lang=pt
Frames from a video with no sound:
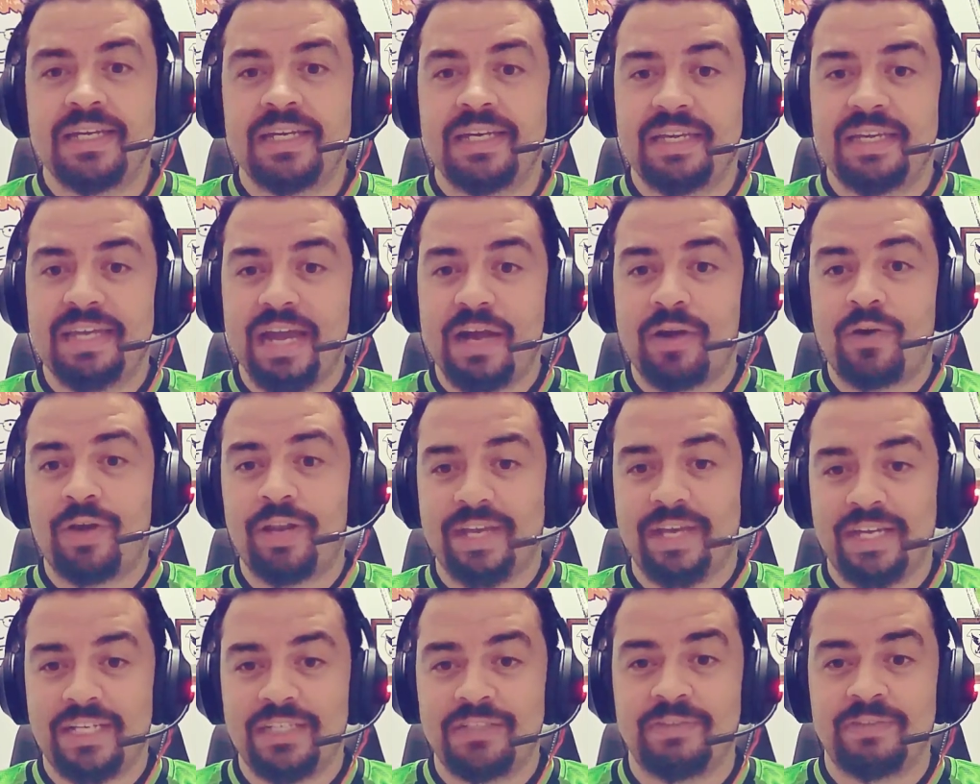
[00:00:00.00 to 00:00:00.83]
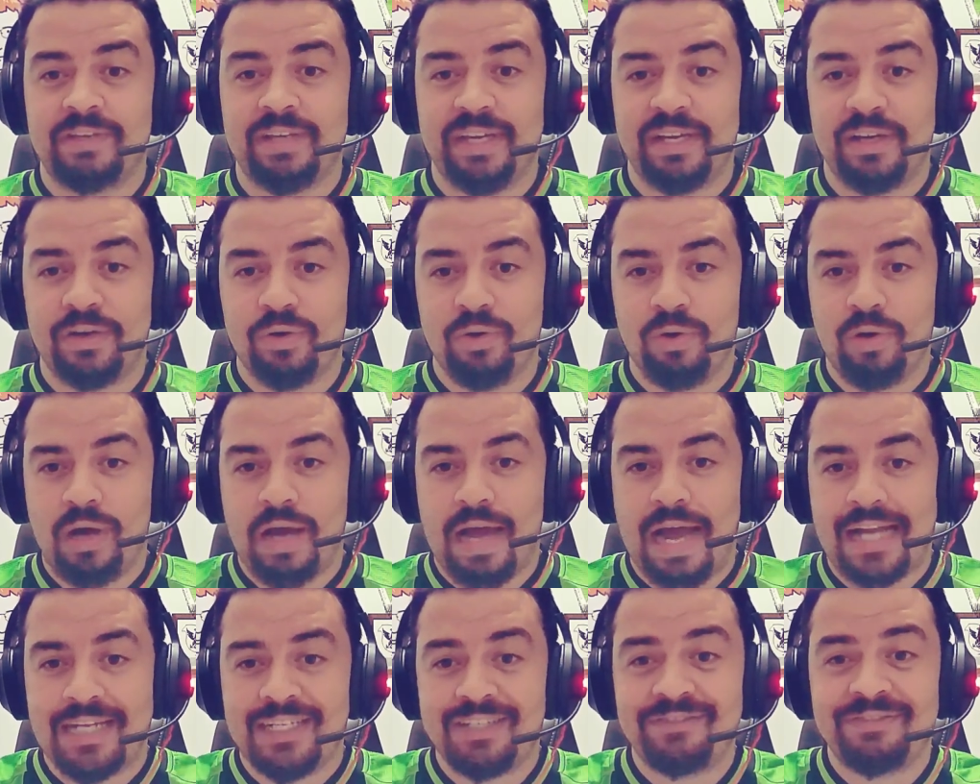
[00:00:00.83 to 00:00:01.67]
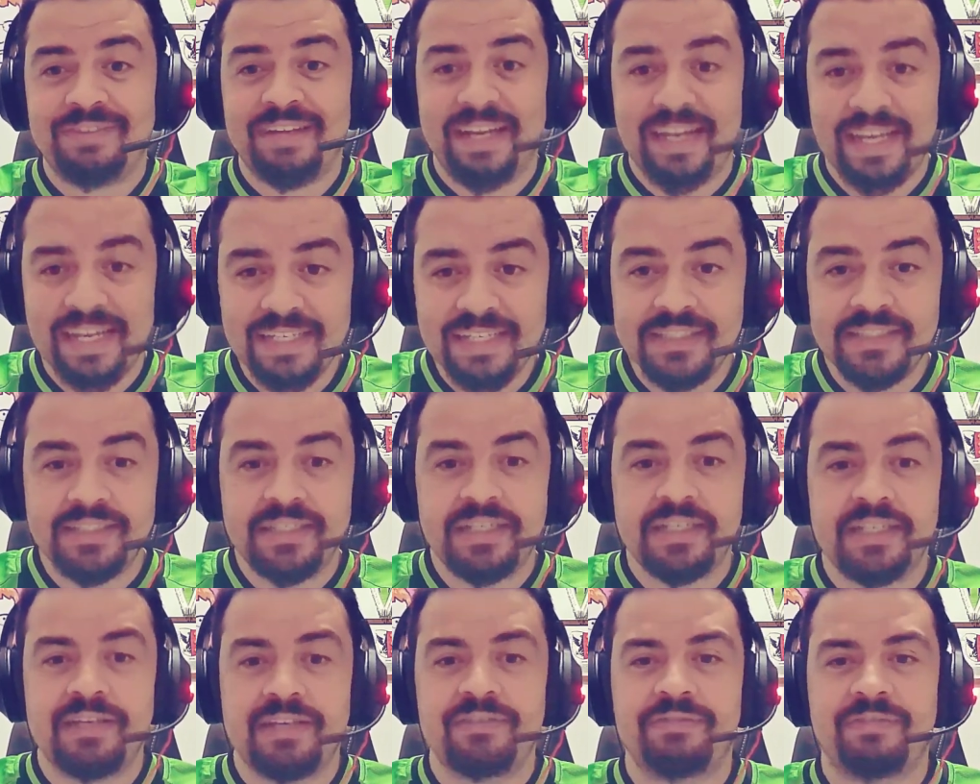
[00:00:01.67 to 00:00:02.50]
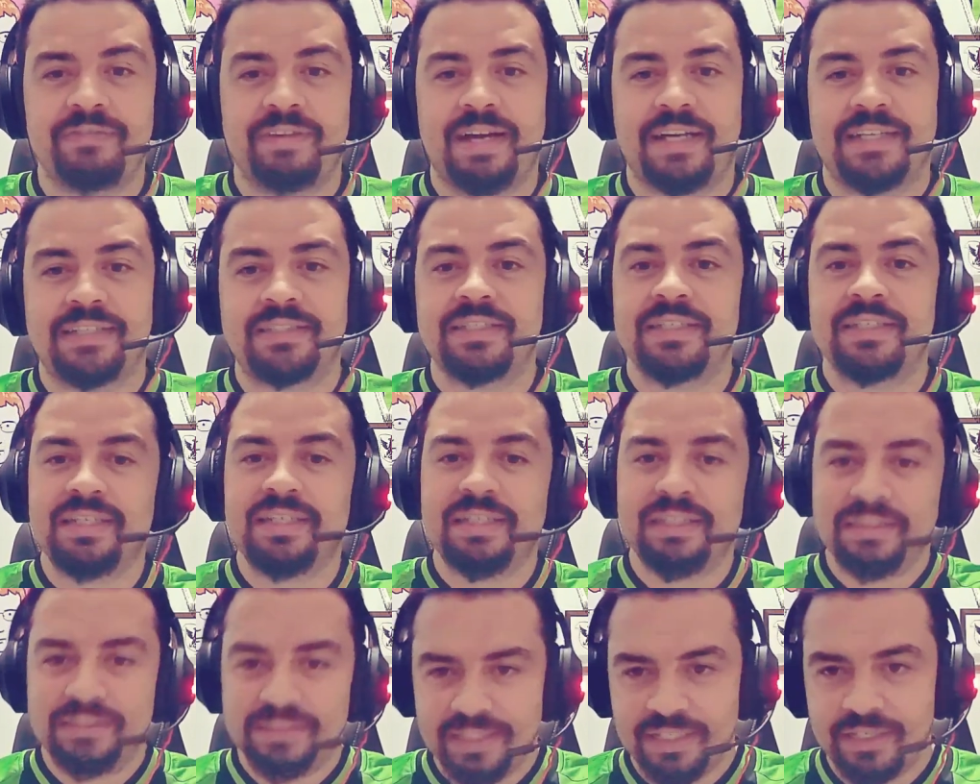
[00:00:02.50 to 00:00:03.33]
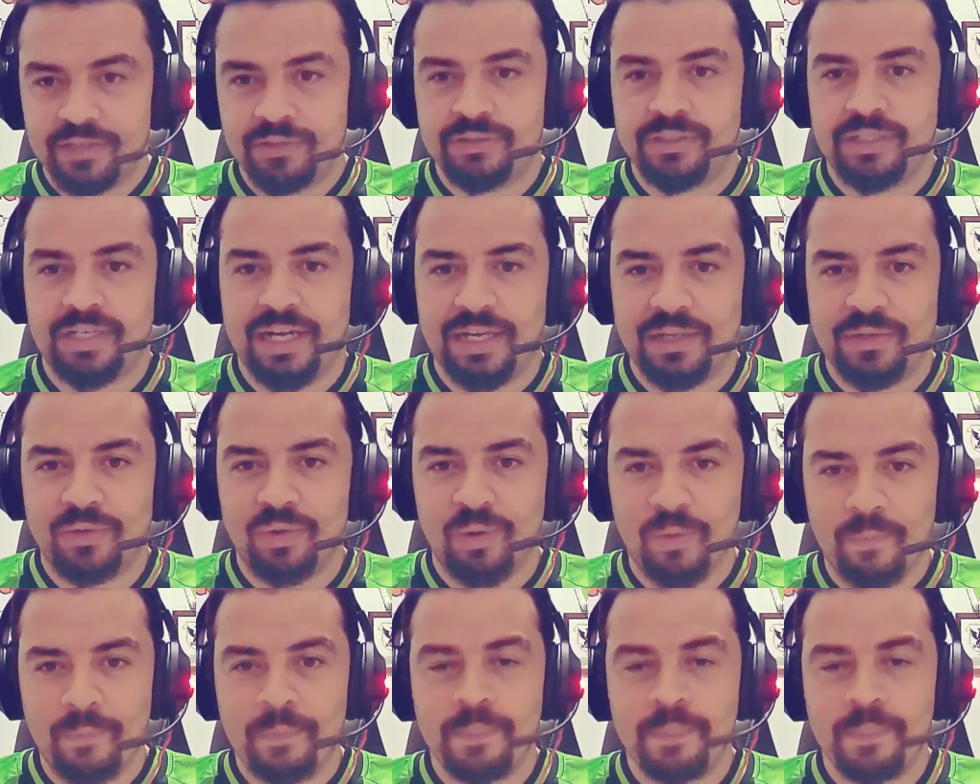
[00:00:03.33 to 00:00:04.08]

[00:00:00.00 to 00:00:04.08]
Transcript: E agora que a gente vê a diferença que faz ter um treinador.